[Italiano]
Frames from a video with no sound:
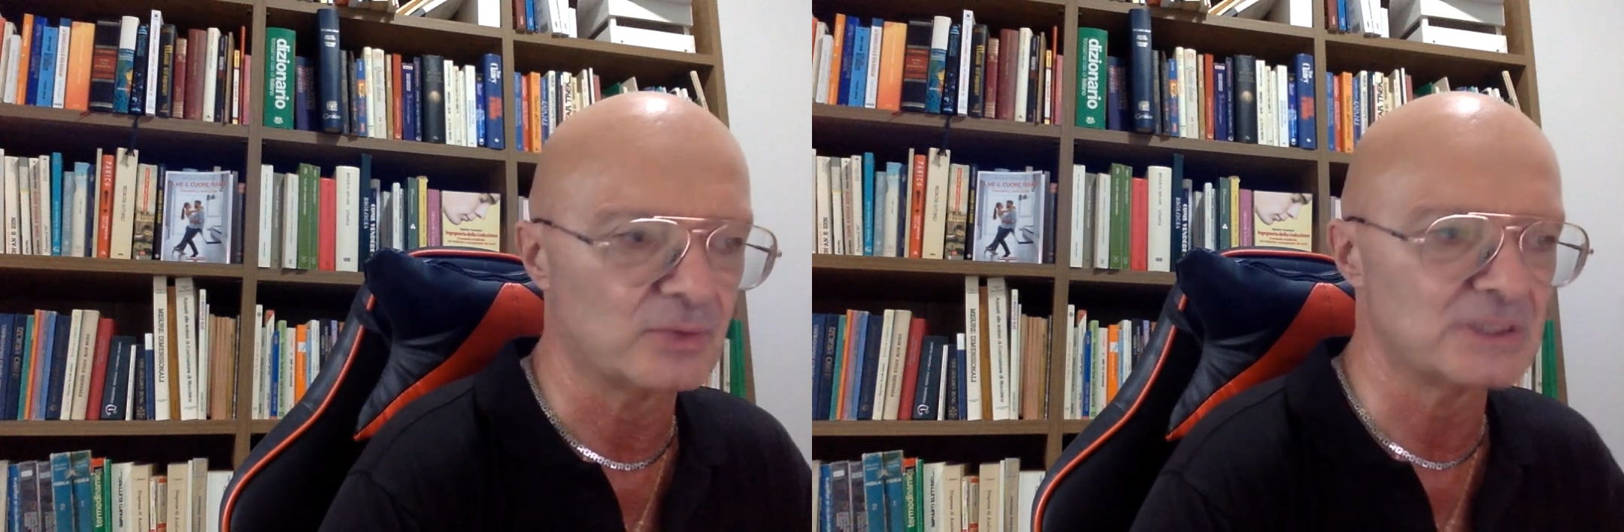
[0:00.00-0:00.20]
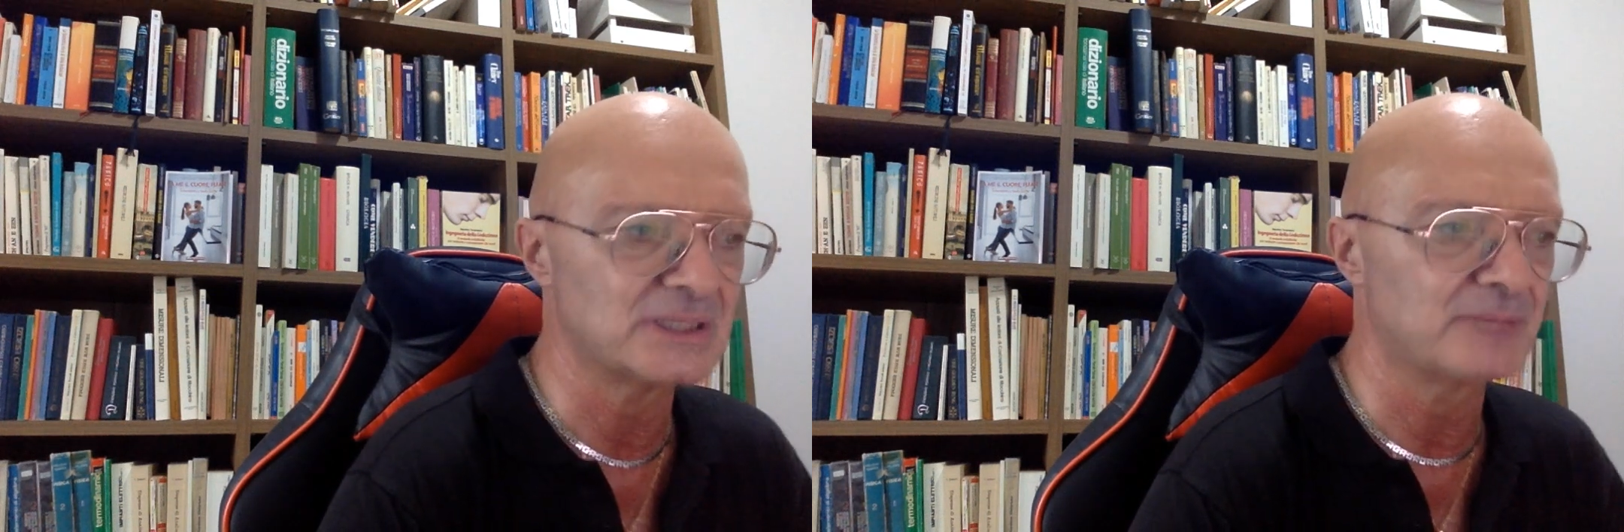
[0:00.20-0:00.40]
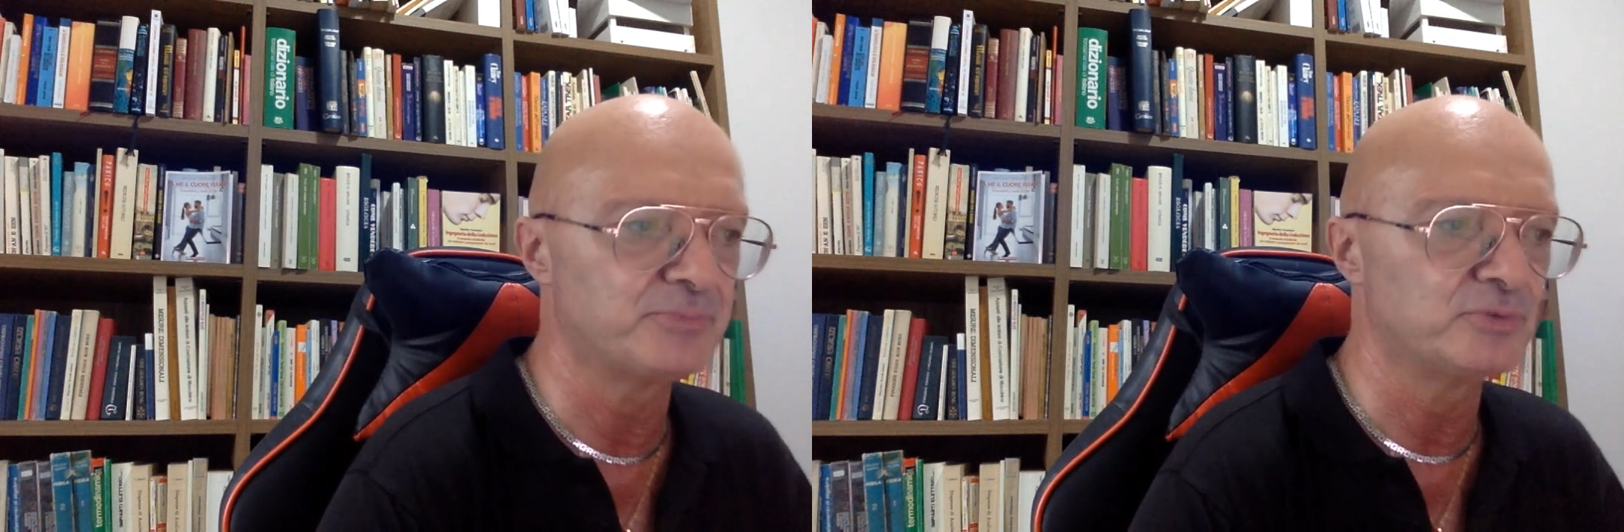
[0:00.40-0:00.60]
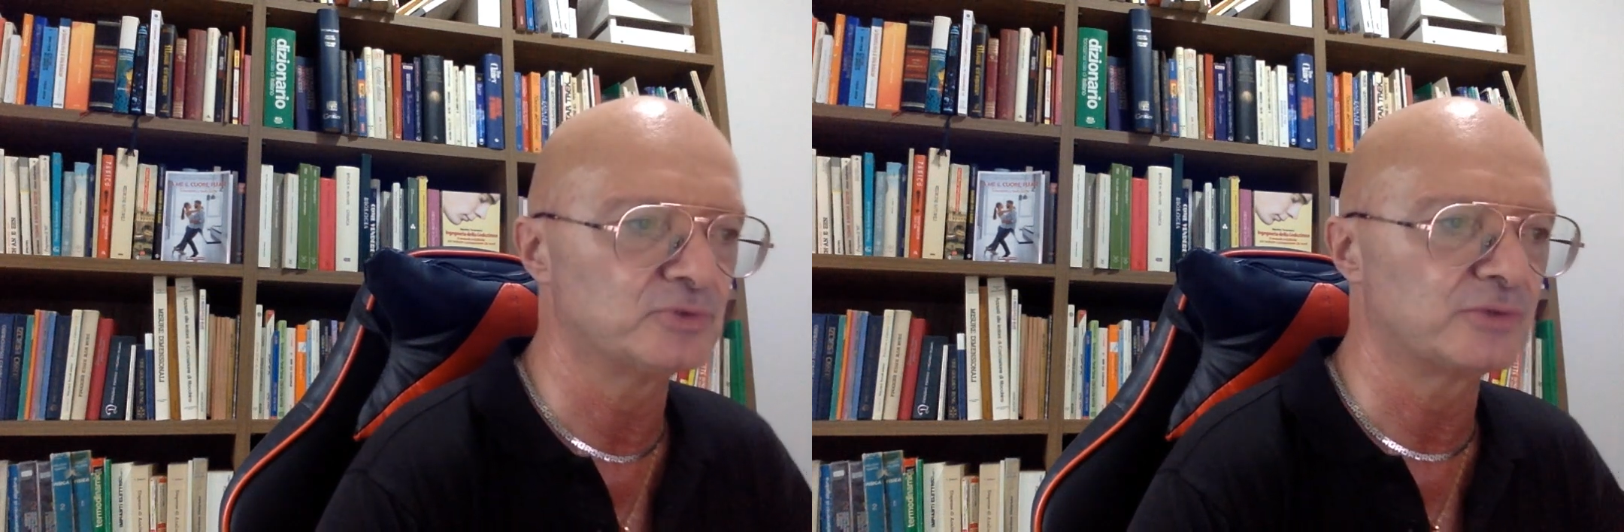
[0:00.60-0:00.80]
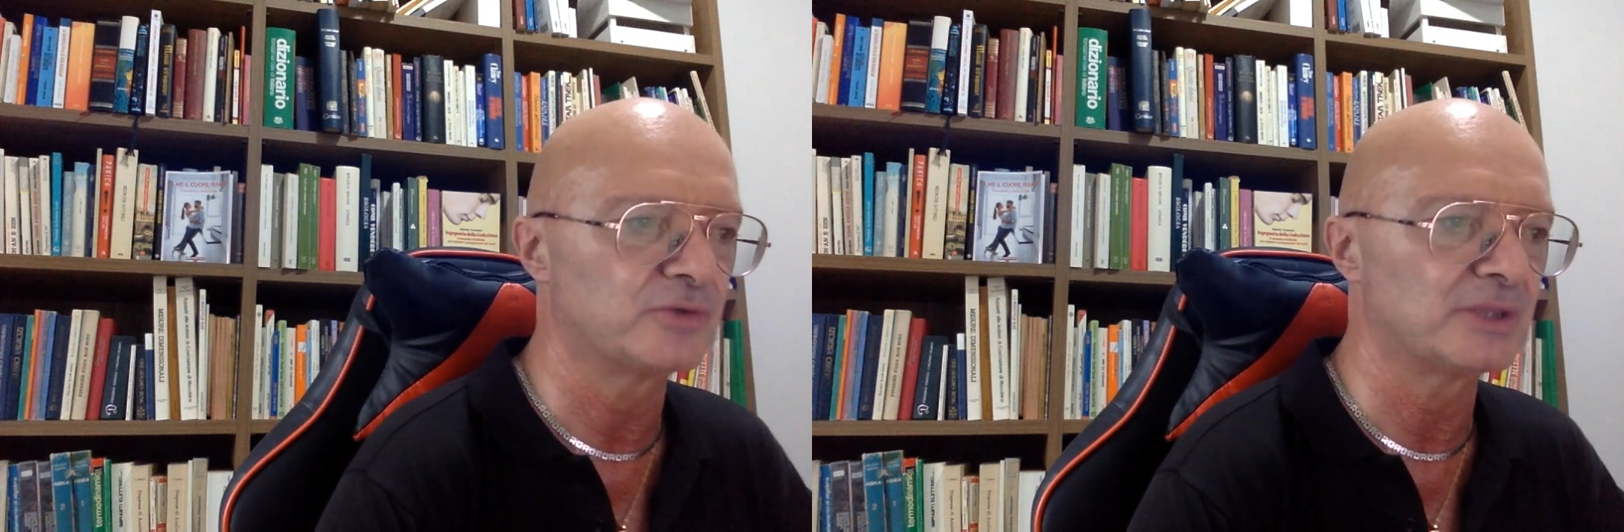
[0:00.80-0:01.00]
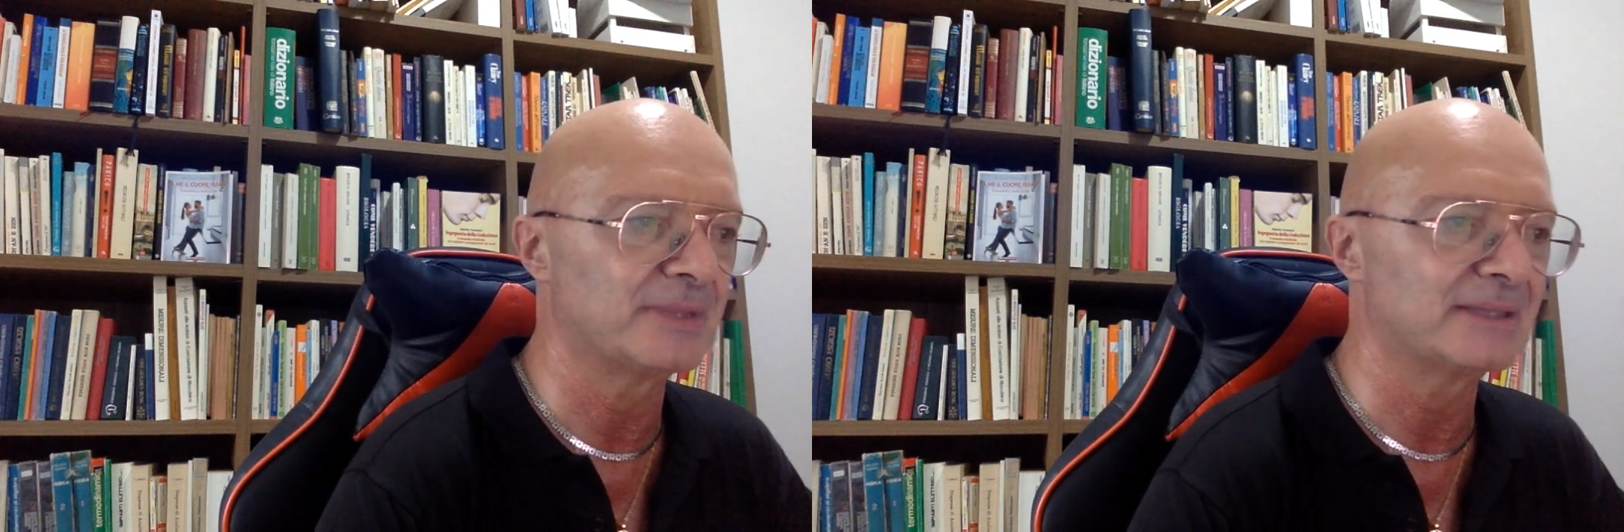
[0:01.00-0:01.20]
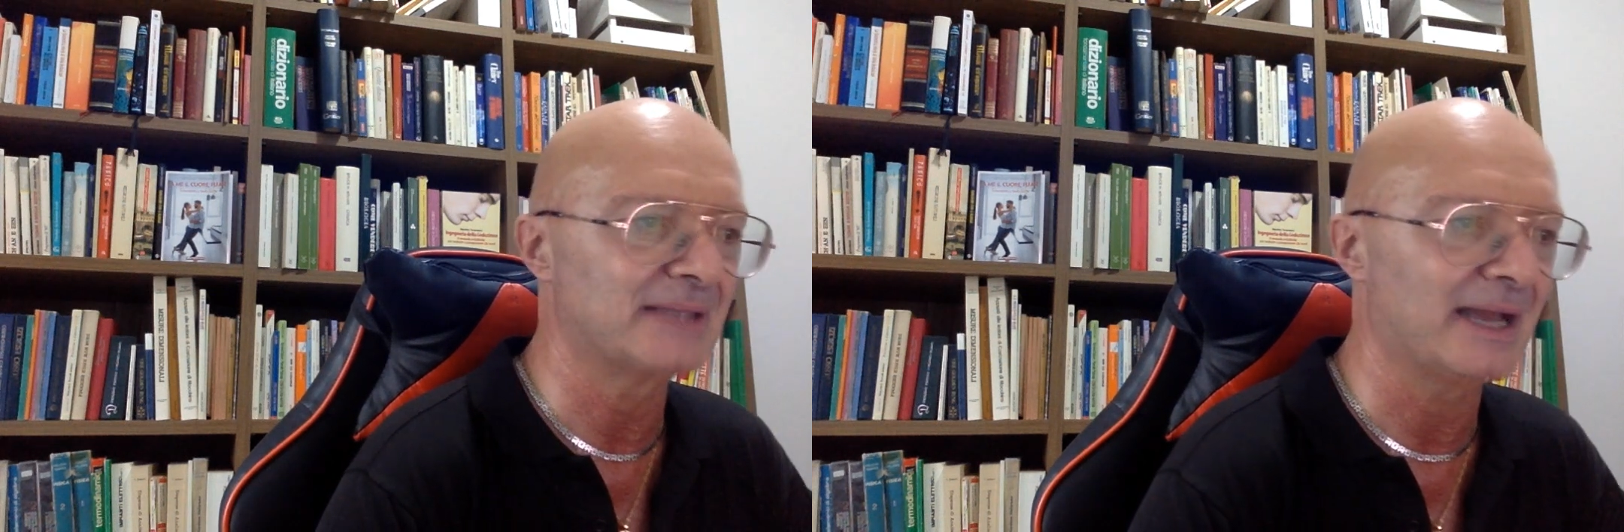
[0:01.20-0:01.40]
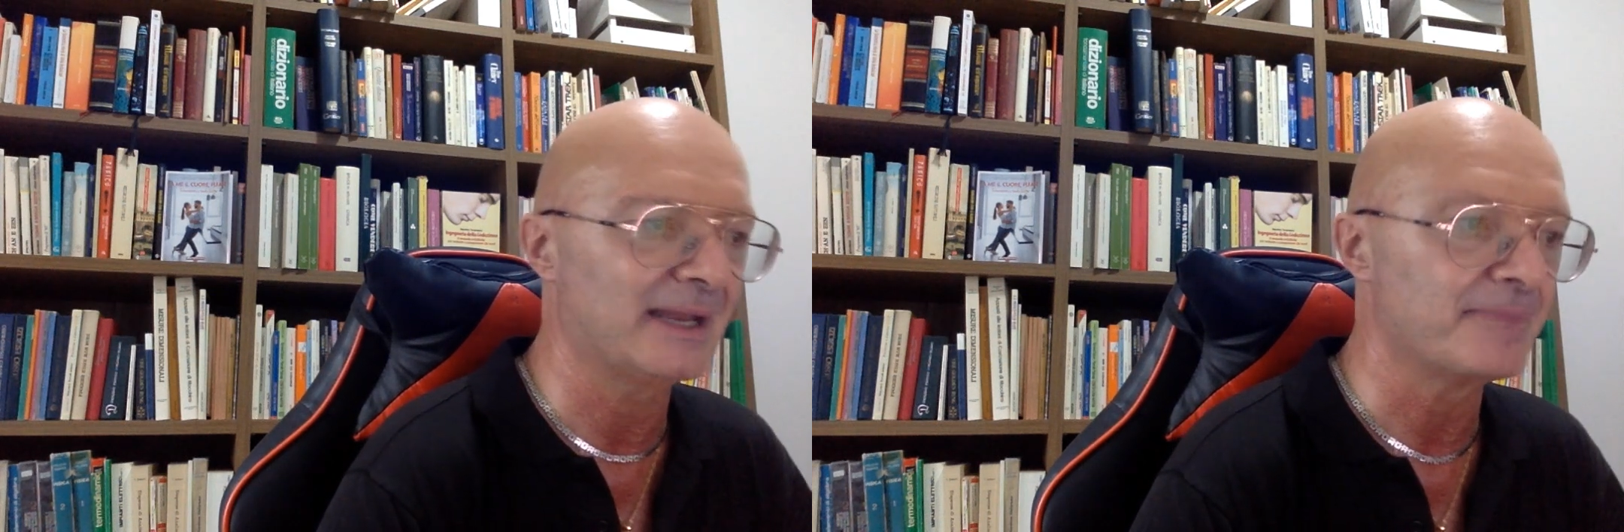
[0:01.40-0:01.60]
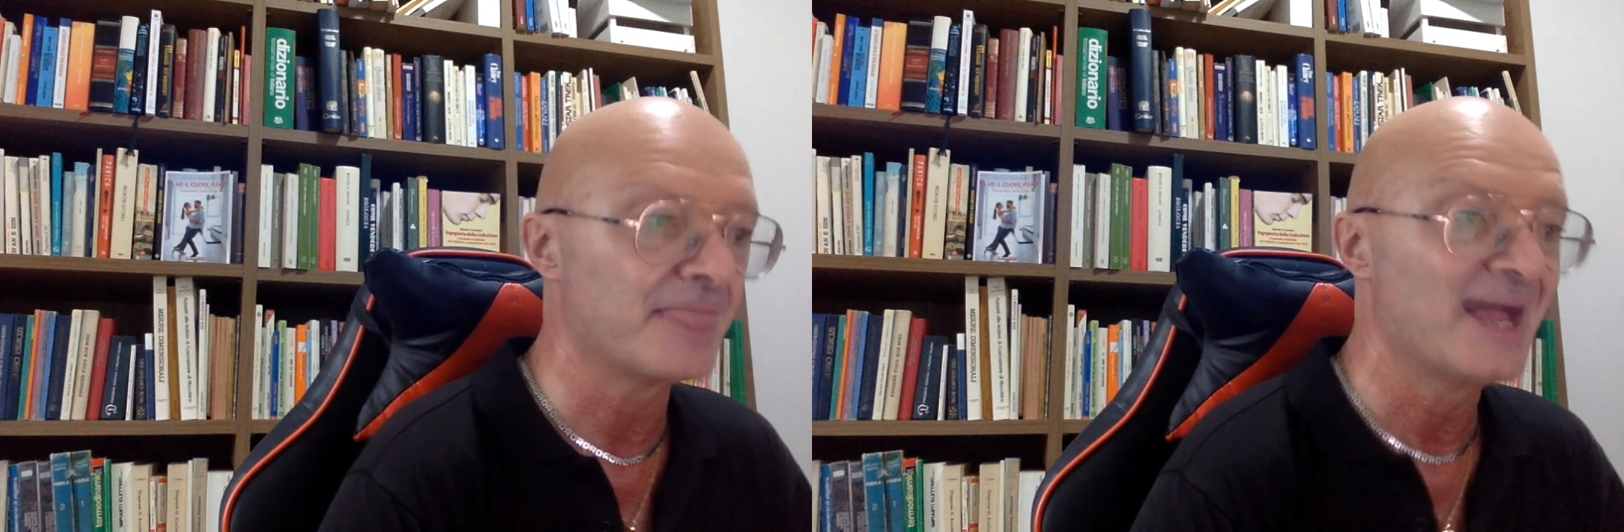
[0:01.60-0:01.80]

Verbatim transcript: Questo è il punto fondamentale.